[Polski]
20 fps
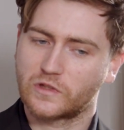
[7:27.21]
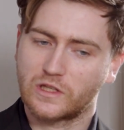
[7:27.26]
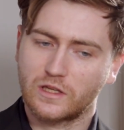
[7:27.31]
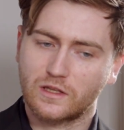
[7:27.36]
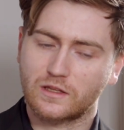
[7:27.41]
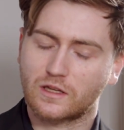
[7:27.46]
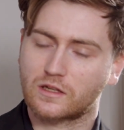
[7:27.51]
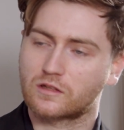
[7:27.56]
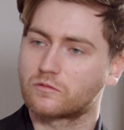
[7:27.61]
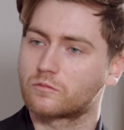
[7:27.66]

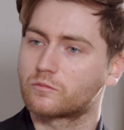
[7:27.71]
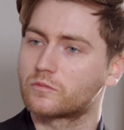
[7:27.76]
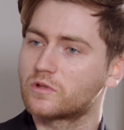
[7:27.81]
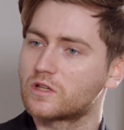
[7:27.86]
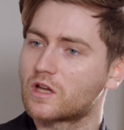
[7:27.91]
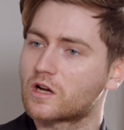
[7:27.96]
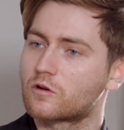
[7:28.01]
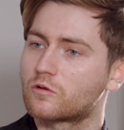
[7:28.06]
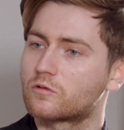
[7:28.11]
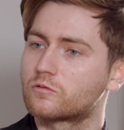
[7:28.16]
jednak my
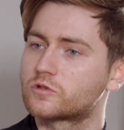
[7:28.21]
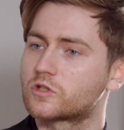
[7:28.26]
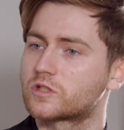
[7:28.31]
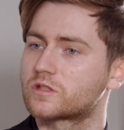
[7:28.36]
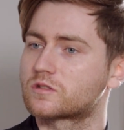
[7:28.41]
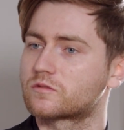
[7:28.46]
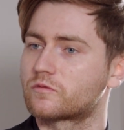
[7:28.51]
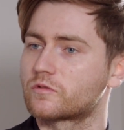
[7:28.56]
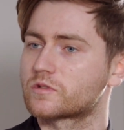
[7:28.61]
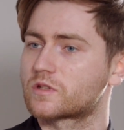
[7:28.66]
jako
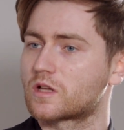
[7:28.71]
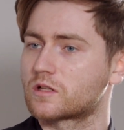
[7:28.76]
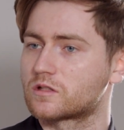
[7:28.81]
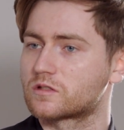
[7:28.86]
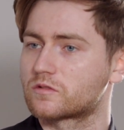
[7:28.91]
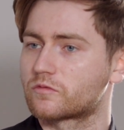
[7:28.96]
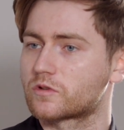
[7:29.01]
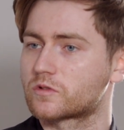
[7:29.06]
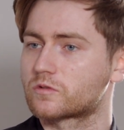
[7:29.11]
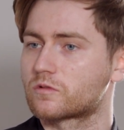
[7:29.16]
ludzie związani
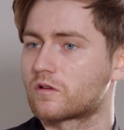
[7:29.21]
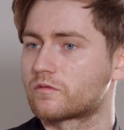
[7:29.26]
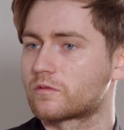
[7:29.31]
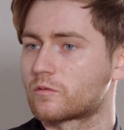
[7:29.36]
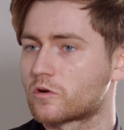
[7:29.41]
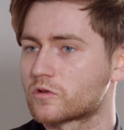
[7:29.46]
z Wrocławią,